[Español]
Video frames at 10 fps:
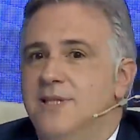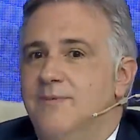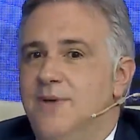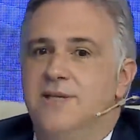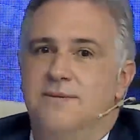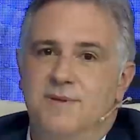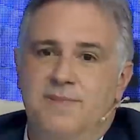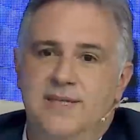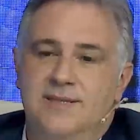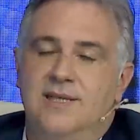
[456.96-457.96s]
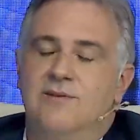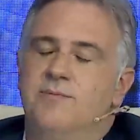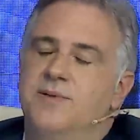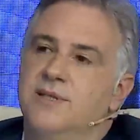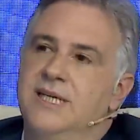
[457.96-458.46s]
bueno, me parece que lo
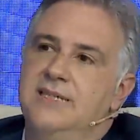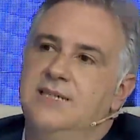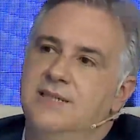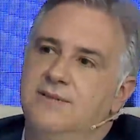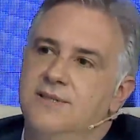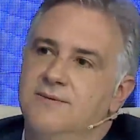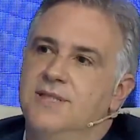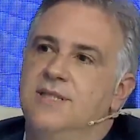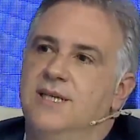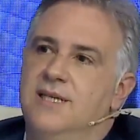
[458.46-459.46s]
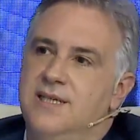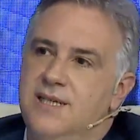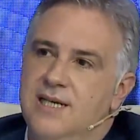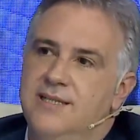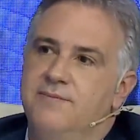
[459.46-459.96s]
importante cuando vos tenés que
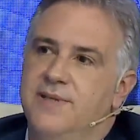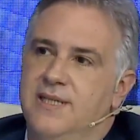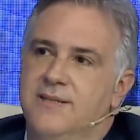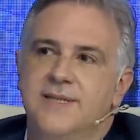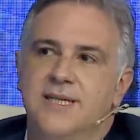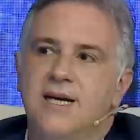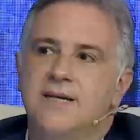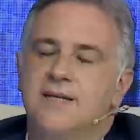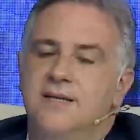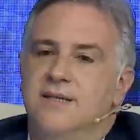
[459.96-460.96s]
elegir a alguien para gobernar